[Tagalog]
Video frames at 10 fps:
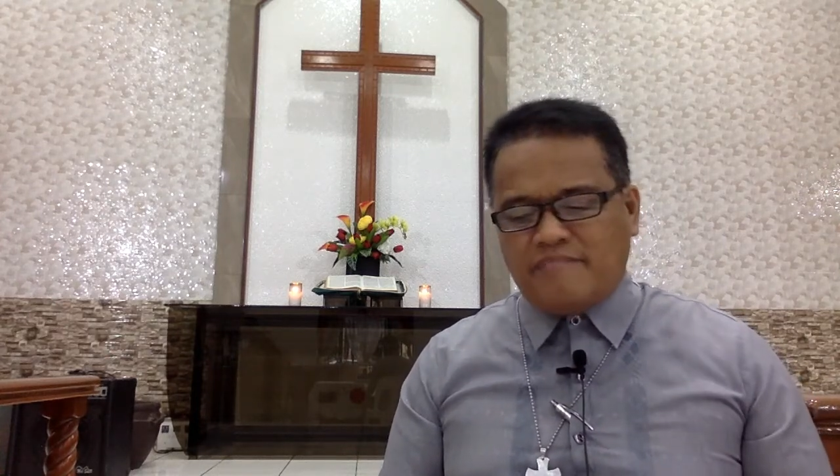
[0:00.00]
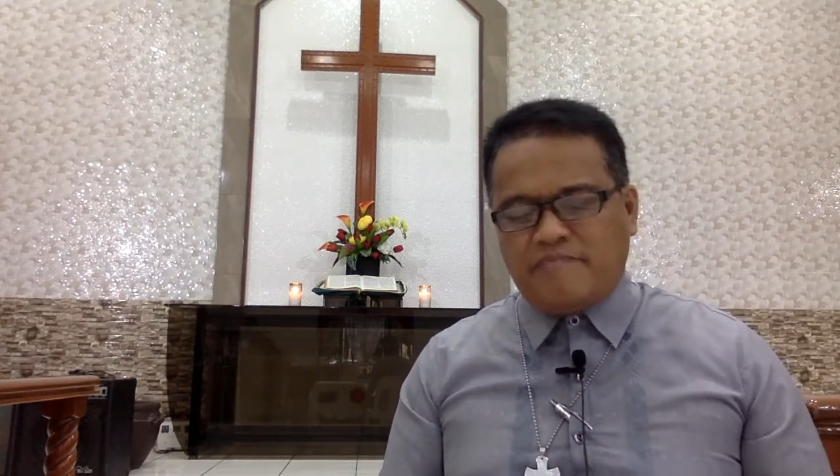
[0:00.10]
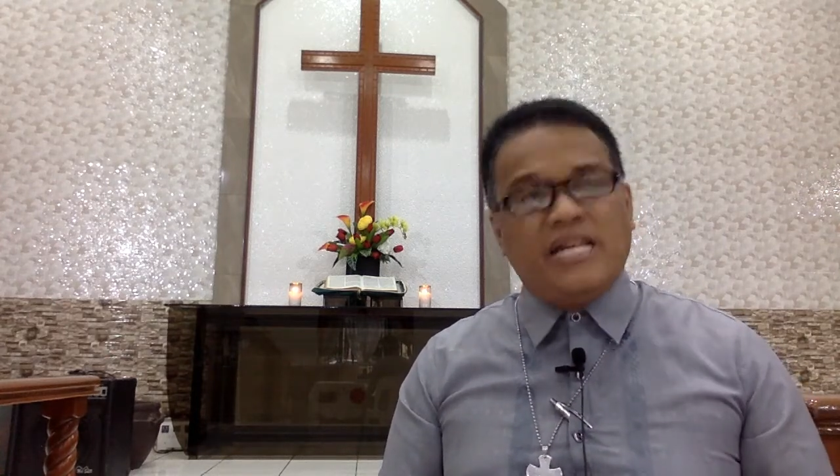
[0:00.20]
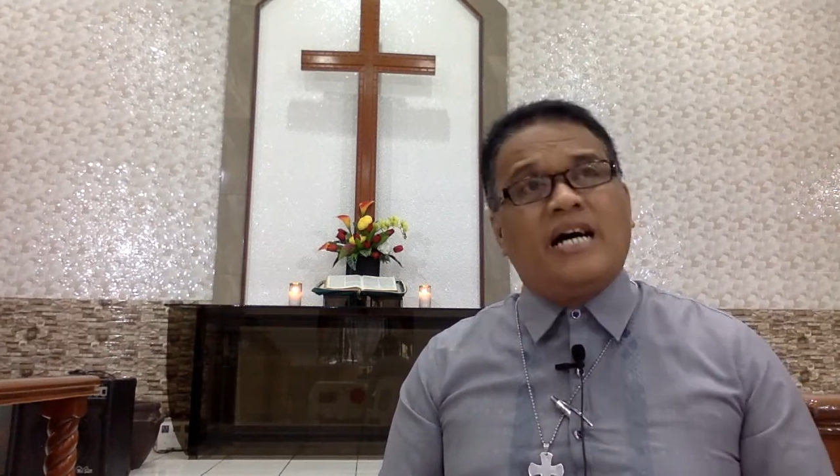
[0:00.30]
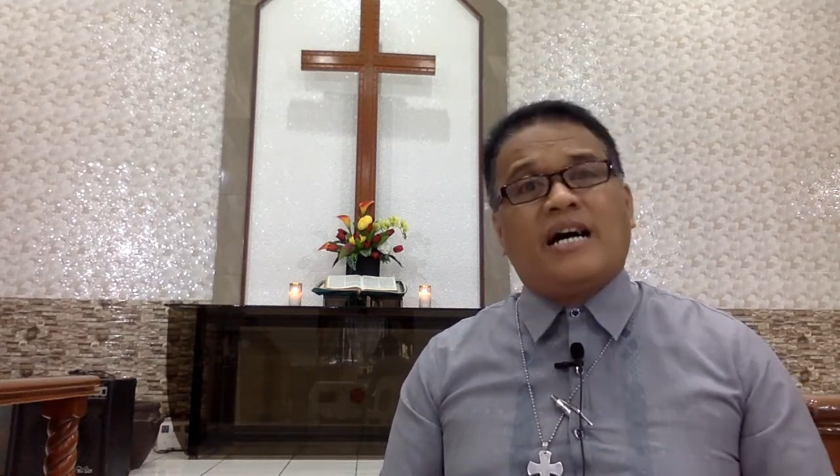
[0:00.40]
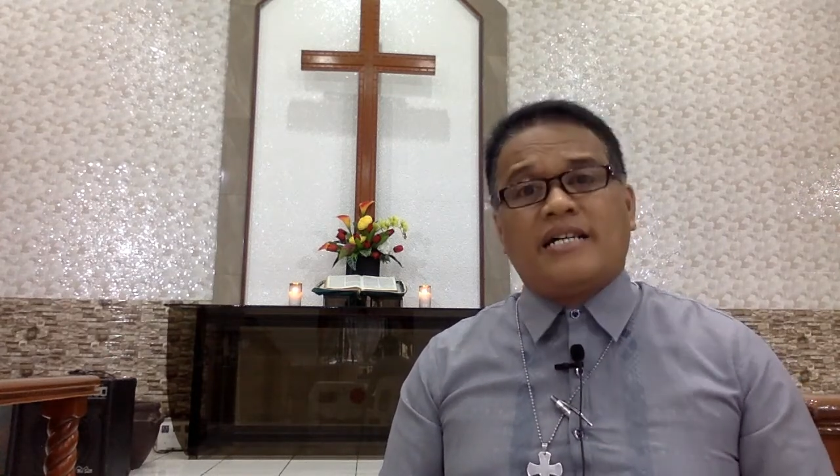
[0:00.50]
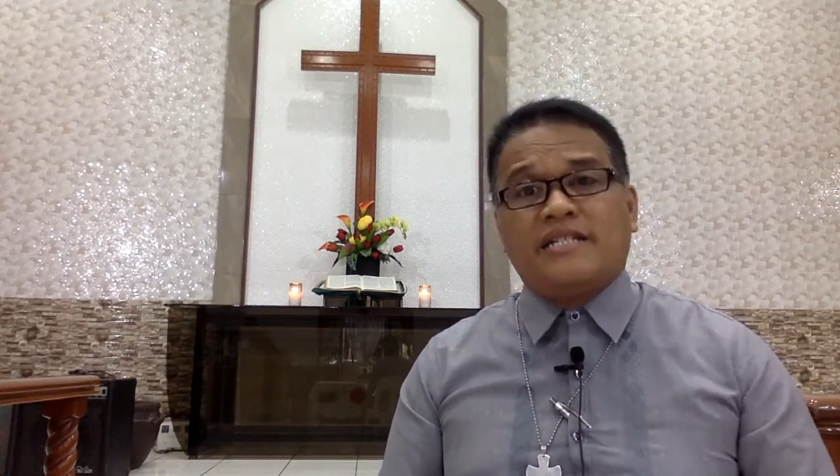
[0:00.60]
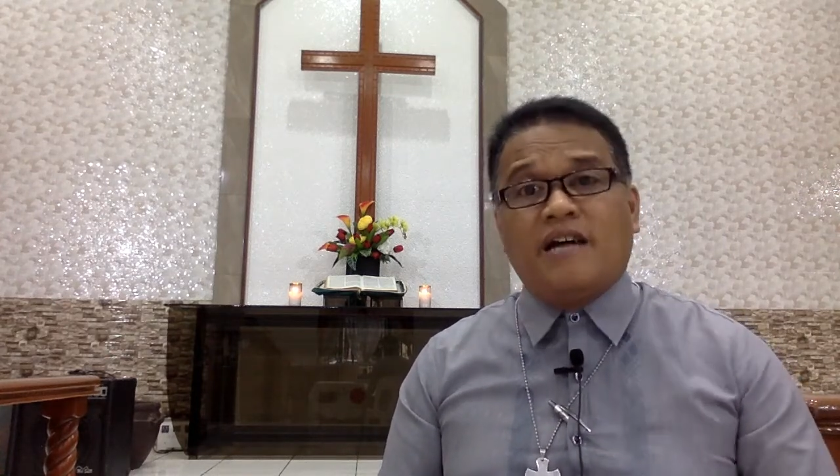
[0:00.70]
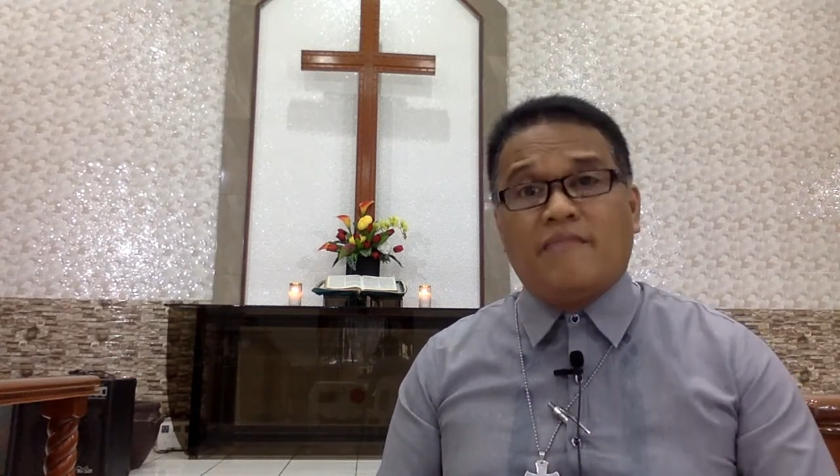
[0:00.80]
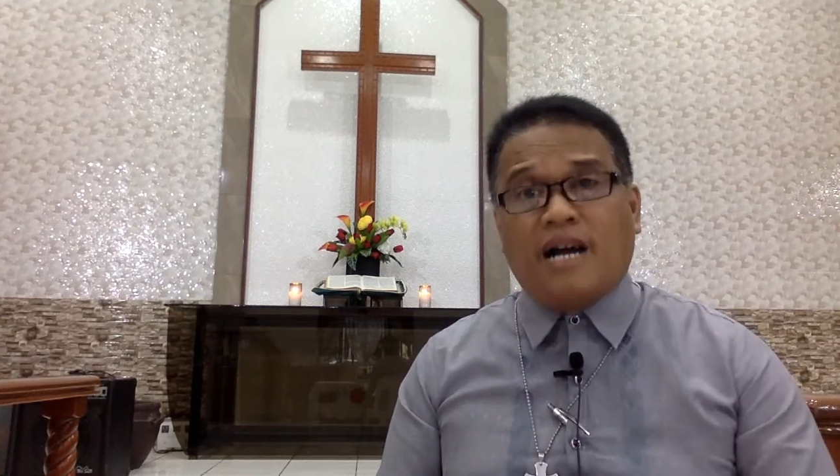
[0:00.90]
bilang
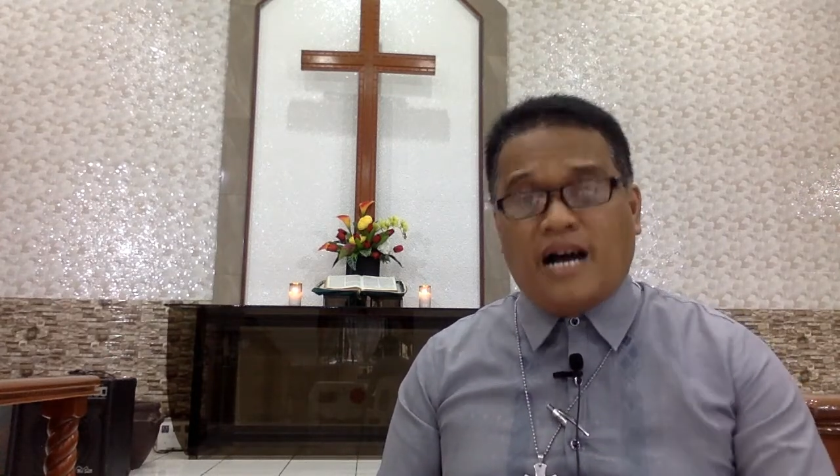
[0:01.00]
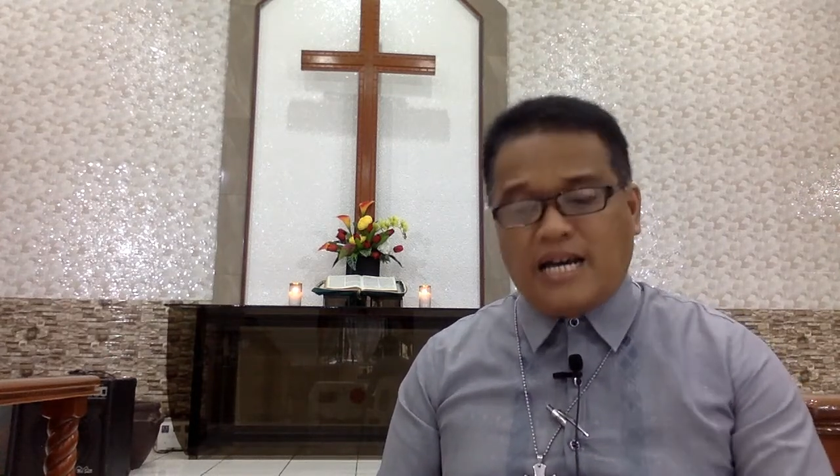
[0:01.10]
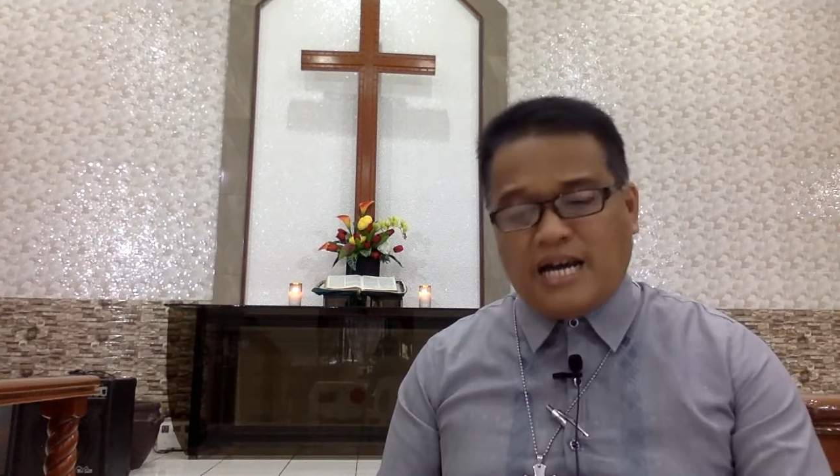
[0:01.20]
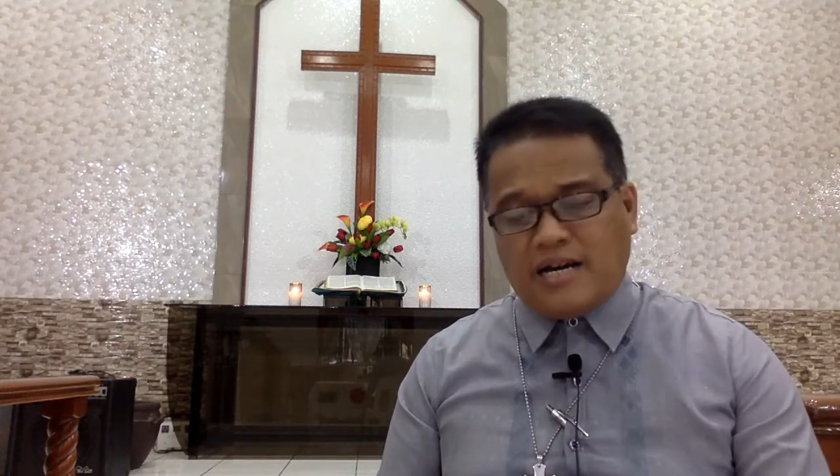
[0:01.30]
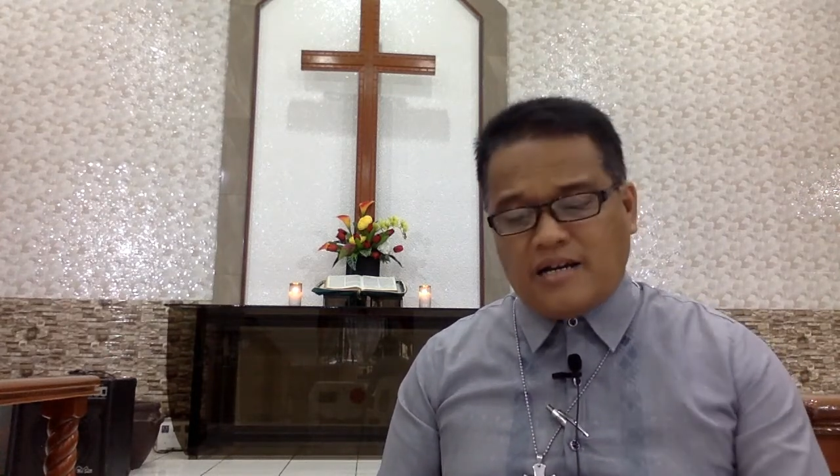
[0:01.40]
kanyang mga anak.